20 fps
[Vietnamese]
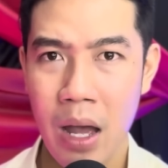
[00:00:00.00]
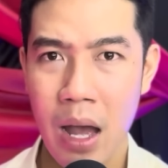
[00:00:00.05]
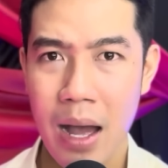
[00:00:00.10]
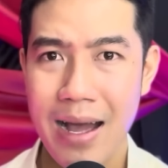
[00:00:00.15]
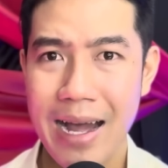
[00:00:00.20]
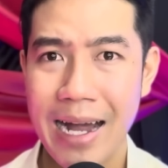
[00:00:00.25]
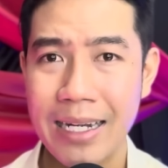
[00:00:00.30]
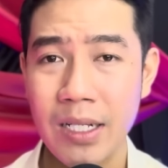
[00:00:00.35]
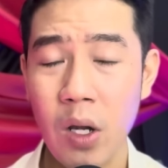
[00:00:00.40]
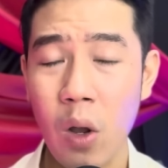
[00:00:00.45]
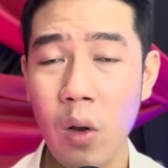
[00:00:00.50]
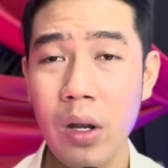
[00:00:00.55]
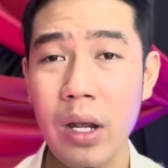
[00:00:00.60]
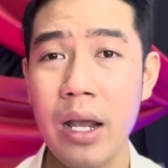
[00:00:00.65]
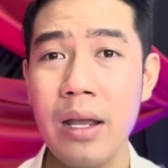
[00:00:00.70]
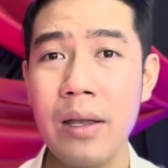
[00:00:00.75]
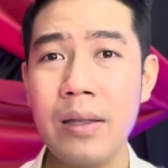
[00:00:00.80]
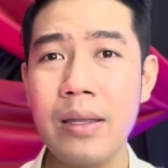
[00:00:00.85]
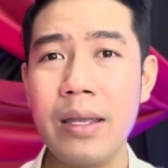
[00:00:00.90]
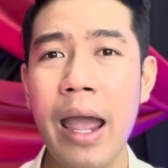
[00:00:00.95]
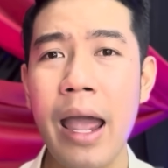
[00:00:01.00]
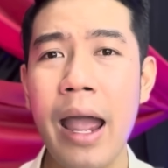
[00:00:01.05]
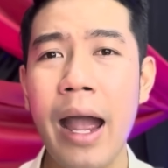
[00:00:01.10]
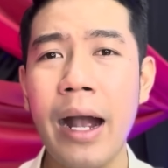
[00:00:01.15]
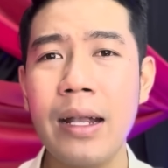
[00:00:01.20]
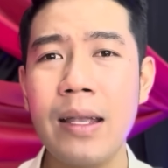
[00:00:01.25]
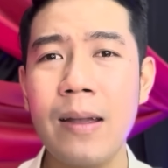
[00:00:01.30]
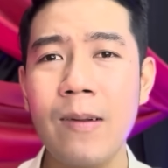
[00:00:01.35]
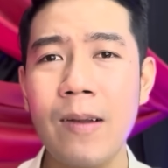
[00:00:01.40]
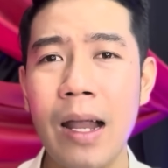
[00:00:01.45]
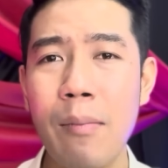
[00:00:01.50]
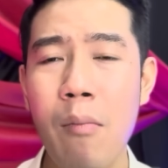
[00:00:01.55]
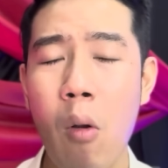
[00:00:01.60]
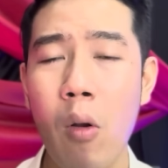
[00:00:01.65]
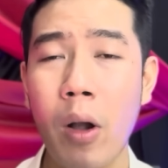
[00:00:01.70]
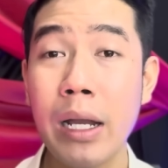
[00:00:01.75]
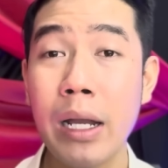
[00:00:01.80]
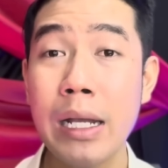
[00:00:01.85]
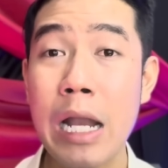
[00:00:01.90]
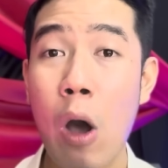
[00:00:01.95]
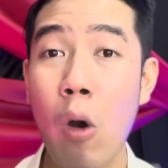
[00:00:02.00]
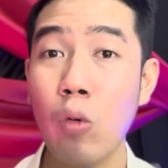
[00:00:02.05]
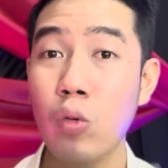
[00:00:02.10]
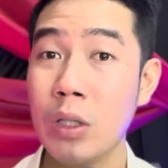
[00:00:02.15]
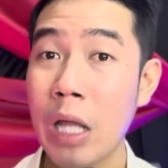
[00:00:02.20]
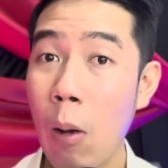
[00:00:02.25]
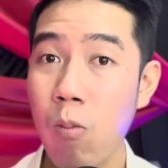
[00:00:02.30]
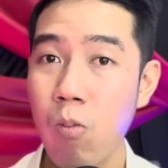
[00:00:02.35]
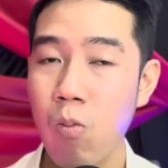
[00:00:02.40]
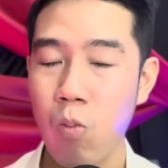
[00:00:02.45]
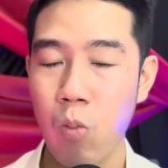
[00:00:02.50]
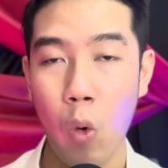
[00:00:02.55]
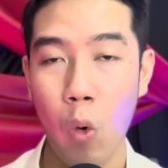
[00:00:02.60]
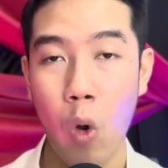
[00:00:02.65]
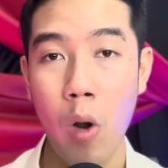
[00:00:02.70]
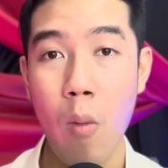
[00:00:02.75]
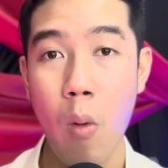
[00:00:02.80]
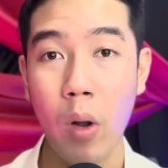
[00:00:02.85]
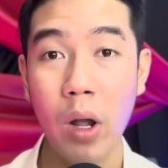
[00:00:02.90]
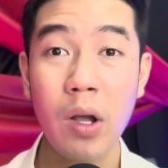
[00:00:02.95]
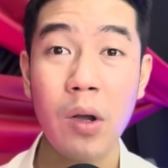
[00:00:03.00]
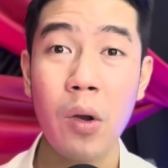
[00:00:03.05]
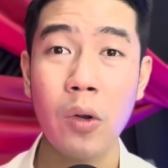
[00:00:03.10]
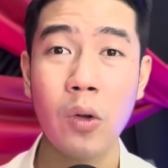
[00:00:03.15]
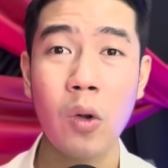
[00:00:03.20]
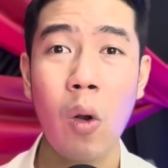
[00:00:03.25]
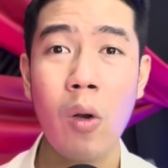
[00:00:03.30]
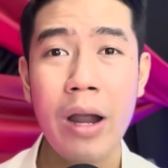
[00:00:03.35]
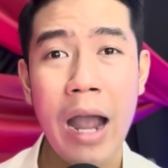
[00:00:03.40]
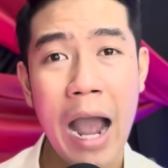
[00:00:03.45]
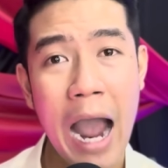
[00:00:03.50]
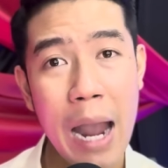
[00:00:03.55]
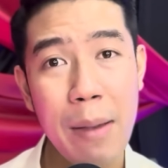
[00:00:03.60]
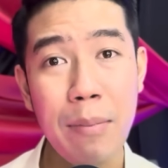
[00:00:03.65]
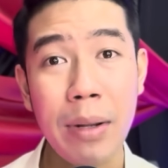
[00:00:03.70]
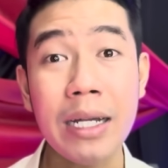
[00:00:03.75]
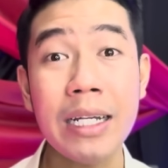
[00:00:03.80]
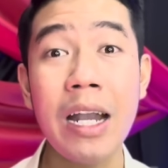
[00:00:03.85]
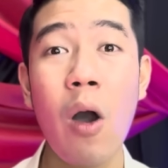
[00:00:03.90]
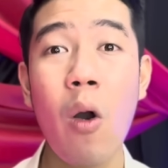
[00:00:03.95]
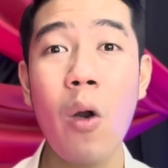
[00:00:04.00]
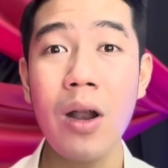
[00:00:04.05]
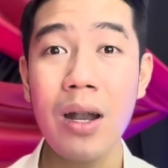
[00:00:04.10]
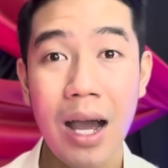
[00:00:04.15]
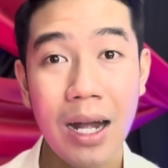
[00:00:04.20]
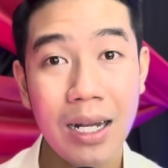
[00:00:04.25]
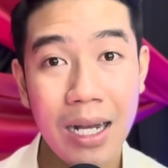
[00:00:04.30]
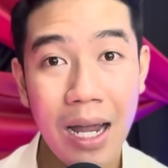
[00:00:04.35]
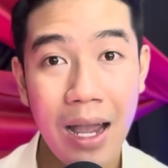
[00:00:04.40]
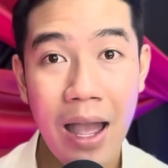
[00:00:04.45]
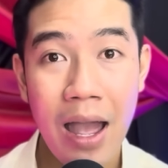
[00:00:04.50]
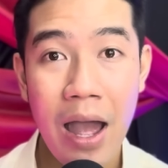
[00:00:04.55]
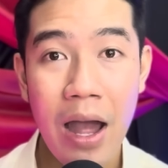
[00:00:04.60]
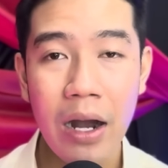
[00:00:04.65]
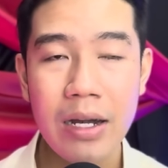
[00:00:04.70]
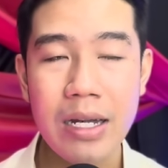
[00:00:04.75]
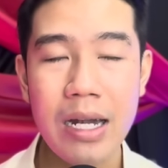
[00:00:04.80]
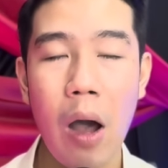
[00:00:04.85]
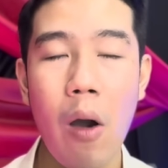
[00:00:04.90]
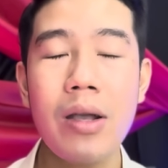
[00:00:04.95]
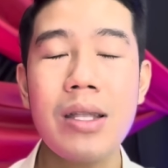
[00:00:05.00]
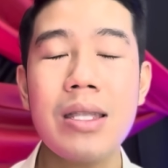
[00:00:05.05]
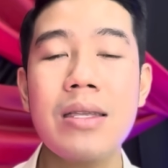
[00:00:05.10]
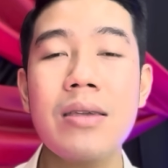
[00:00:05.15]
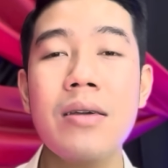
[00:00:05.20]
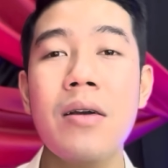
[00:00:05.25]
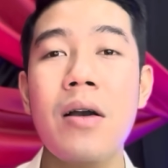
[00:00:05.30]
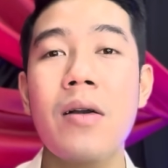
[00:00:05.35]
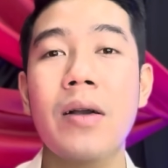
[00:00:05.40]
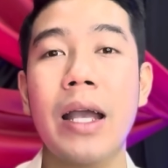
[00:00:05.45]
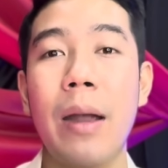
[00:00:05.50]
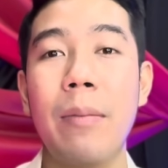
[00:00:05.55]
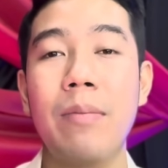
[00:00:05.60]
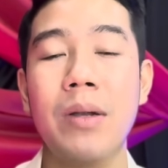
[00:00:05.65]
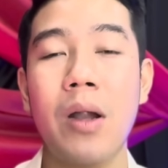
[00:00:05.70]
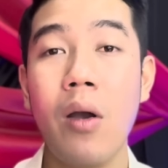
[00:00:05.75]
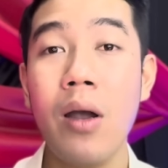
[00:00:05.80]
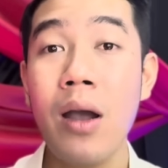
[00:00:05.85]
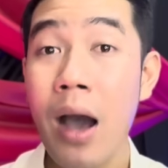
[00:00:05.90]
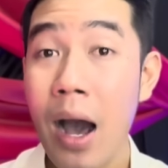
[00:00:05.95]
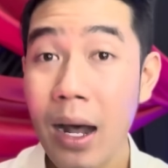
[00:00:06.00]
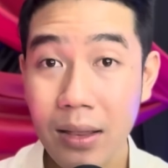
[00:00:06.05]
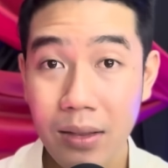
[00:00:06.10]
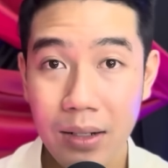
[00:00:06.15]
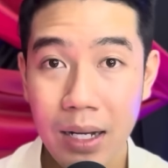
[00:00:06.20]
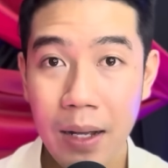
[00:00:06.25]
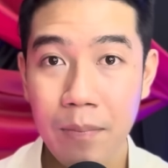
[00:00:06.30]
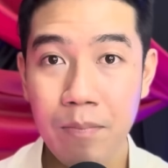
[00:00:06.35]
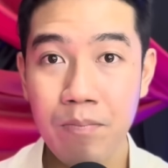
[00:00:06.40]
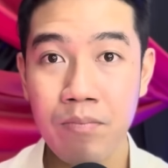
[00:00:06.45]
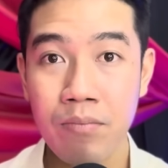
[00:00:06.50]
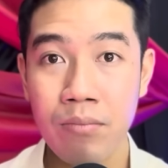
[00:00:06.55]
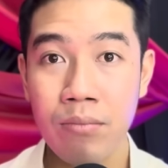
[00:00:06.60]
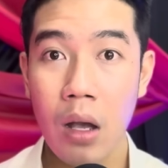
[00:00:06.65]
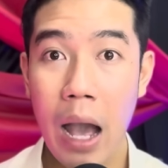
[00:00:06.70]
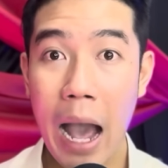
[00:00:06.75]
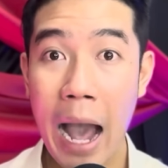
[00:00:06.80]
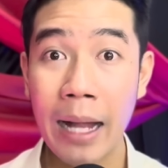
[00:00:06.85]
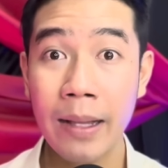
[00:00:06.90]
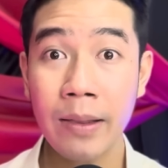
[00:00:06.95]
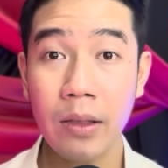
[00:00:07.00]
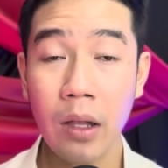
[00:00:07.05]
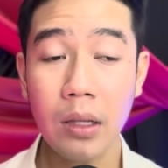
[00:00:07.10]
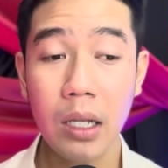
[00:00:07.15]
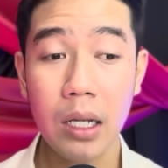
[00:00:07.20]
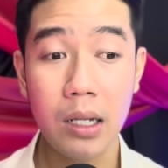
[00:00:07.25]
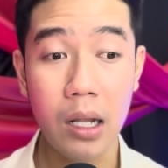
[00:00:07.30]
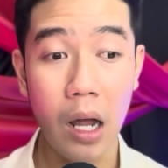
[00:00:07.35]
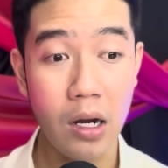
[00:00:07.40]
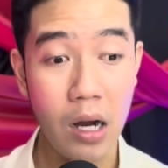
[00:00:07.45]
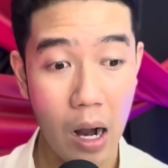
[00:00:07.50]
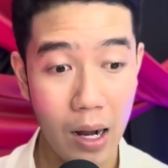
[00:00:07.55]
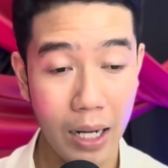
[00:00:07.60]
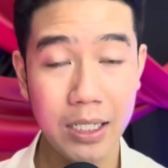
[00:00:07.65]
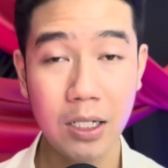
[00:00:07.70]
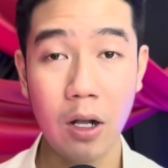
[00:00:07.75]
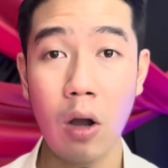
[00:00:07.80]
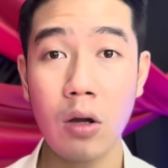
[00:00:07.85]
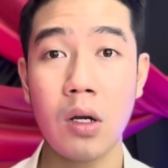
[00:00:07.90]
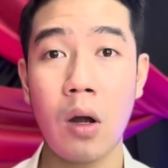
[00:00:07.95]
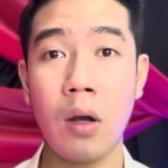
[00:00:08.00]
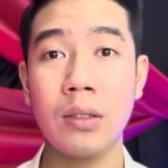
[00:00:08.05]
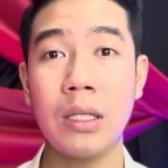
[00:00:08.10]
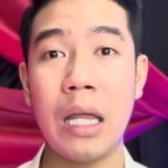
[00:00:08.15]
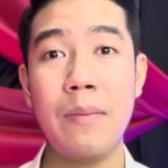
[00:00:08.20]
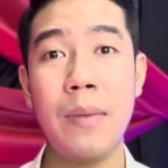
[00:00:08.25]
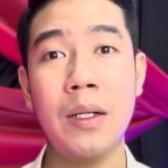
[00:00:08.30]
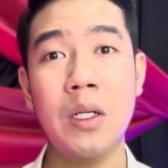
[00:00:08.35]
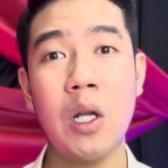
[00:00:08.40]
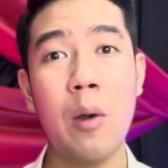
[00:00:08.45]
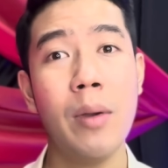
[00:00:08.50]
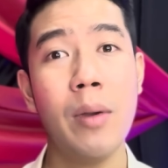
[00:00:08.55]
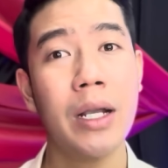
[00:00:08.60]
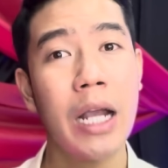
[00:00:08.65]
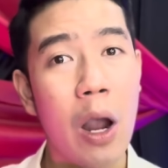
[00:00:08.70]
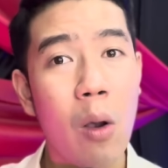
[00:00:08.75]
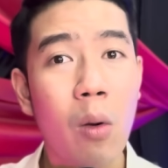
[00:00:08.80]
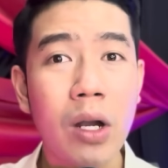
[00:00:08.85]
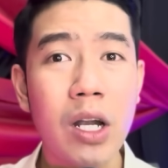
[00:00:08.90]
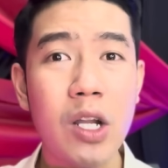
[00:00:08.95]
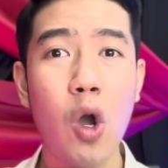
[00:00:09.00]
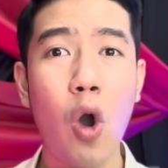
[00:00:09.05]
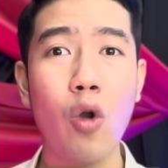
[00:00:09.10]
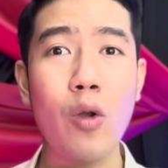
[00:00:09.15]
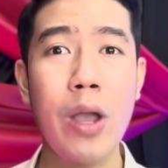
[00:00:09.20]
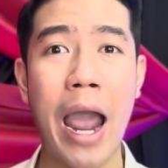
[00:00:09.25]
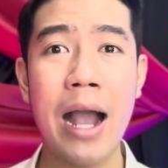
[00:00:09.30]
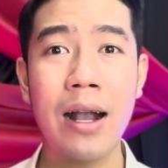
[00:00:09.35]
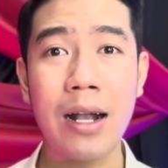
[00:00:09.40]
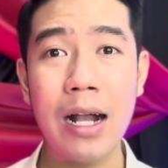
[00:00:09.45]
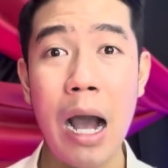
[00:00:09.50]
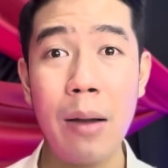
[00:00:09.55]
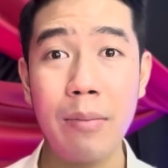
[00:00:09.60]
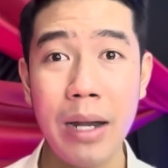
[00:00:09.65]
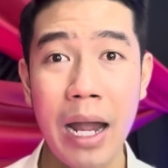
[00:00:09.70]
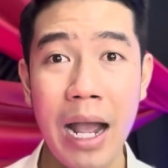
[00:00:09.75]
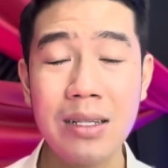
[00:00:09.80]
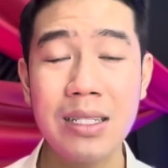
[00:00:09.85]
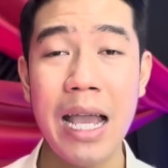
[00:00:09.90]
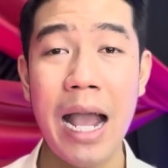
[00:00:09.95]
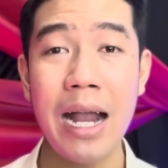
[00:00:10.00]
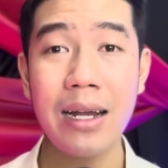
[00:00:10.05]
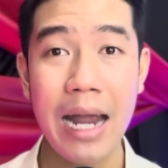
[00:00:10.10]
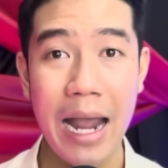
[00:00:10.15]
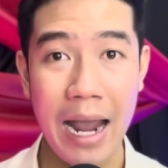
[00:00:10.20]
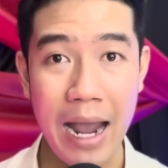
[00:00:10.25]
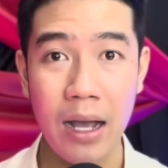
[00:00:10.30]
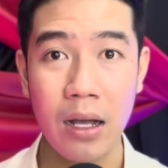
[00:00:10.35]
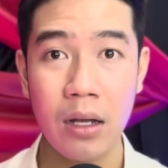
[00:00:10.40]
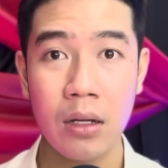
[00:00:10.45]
Anh nói y chang như là một cái đầu tóc của một cái người con gái mà nổi lên á, nổi chưa kịp nổi hết nữa đó. Anh tính đi lợi gần anh coi rồi thì bà nội mới kêu á, đi vô nhà ăn cơm nè, ăn sáng nè.